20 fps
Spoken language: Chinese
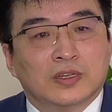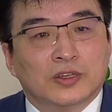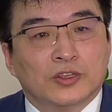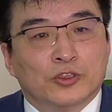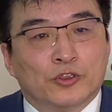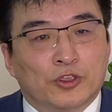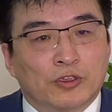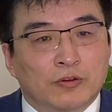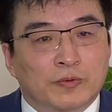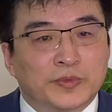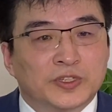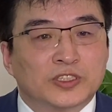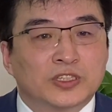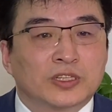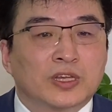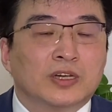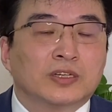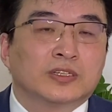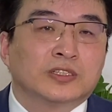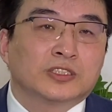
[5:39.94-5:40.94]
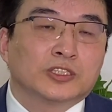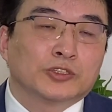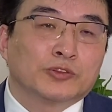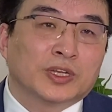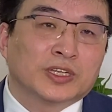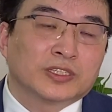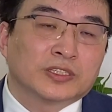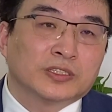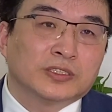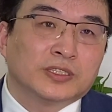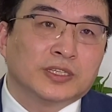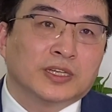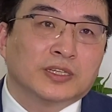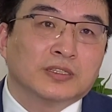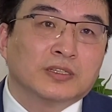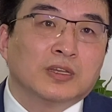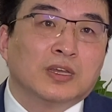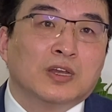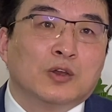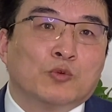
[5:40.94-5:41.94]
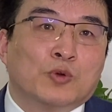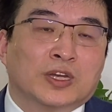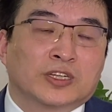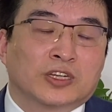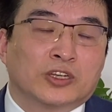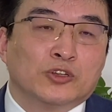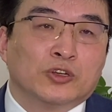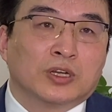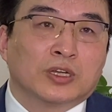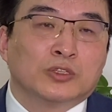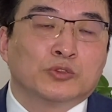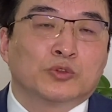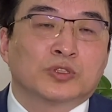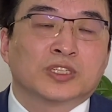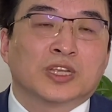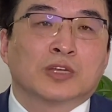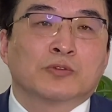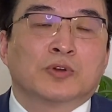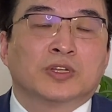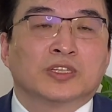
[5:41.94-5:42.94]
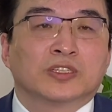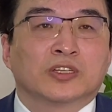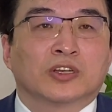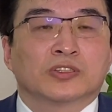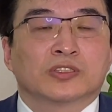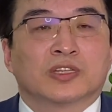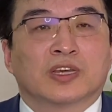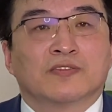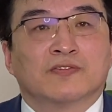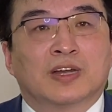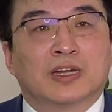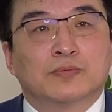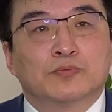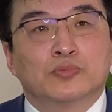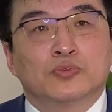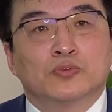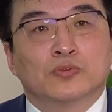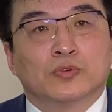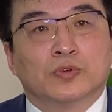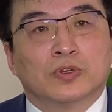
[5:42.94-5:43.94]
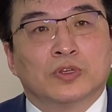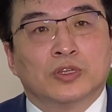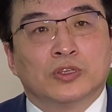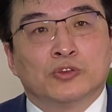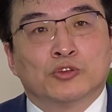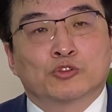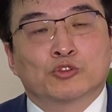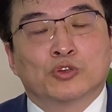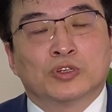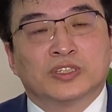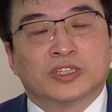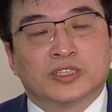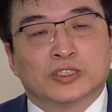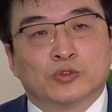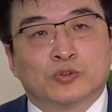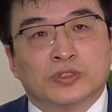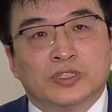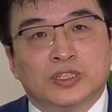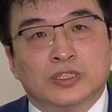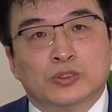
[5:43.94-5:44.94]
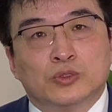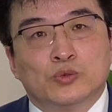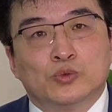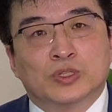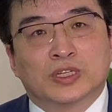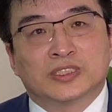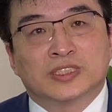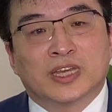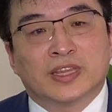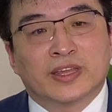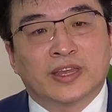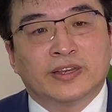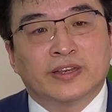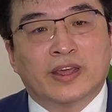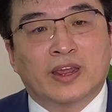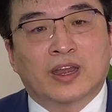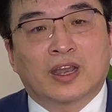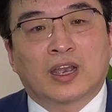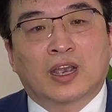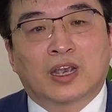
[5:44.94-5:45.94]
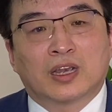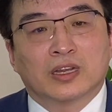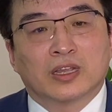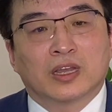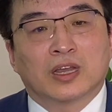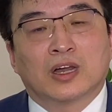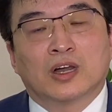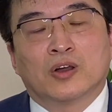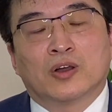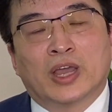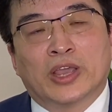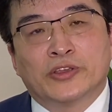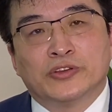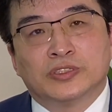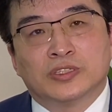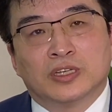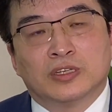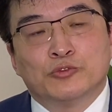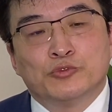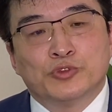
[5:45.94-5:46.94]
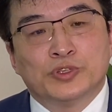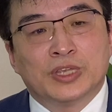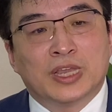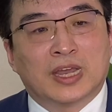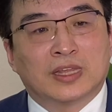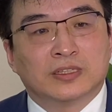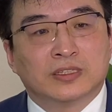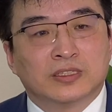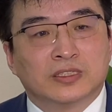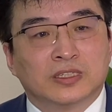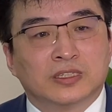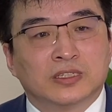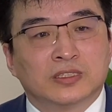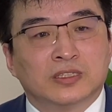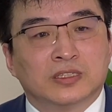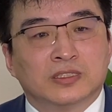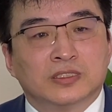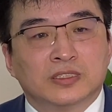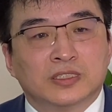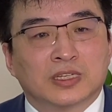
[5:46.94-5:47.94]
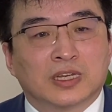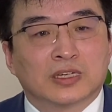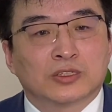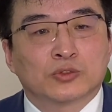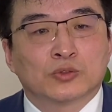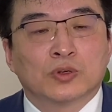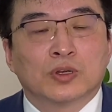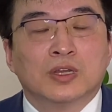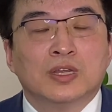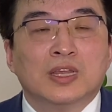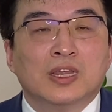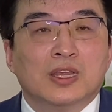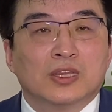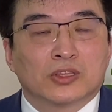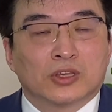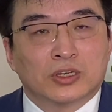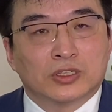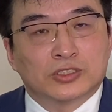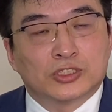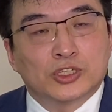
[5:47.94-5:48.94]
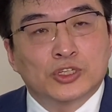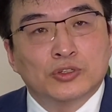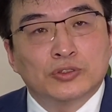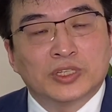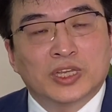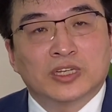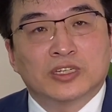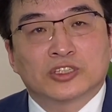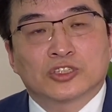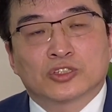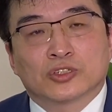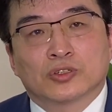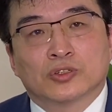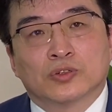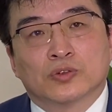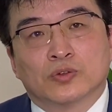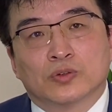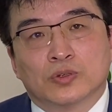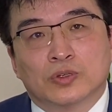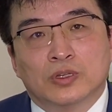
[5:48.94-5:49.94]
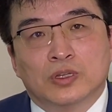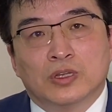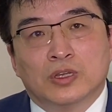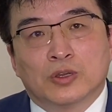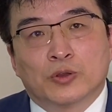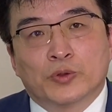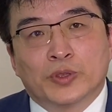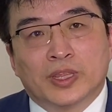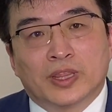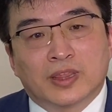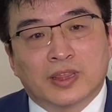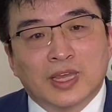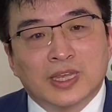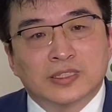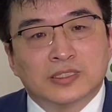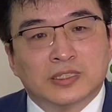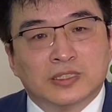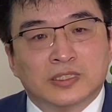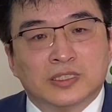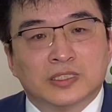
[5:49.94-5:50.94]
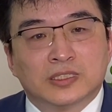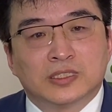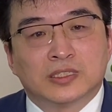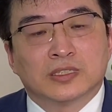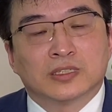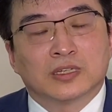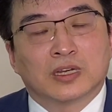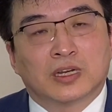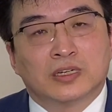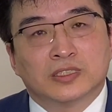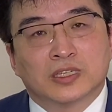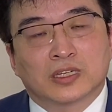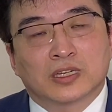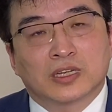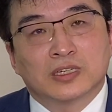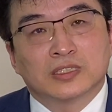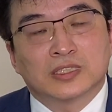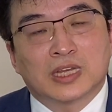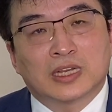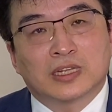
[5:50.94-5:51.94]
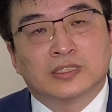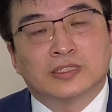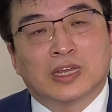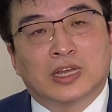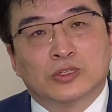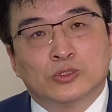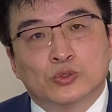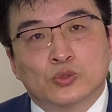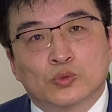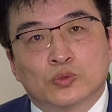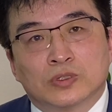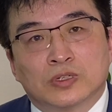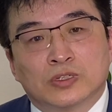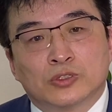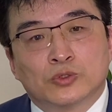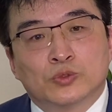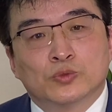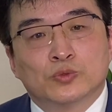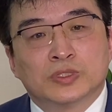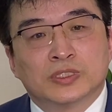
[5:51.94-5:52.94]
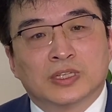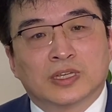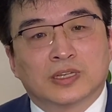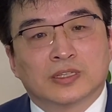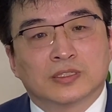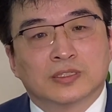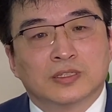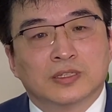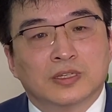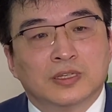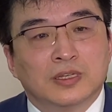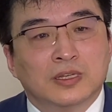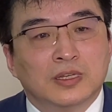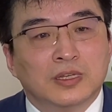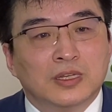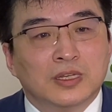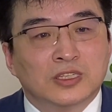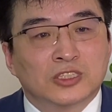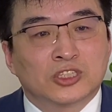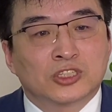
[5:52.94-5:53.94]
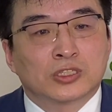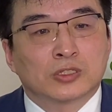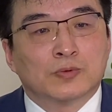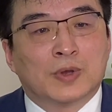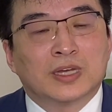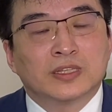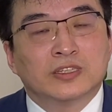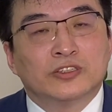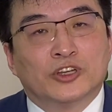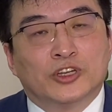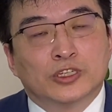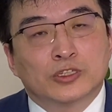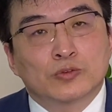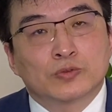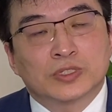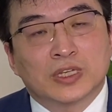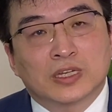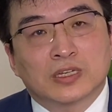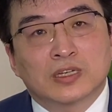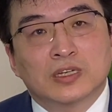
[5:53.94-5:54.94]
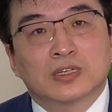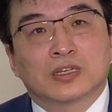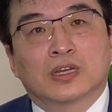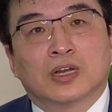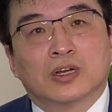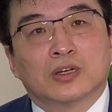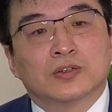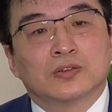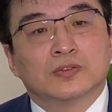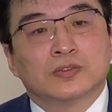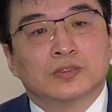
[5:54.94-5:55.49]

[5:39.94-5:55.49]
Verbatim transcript: 因为我们知道呢，这段时间网上有很多相关的消息在发布，有说这种印度的天台男孩也好，还有一些预言的这个人讲说，到了秋天的时候会再起疫情，而且更加的严重和凶险，死亡的人数将更高。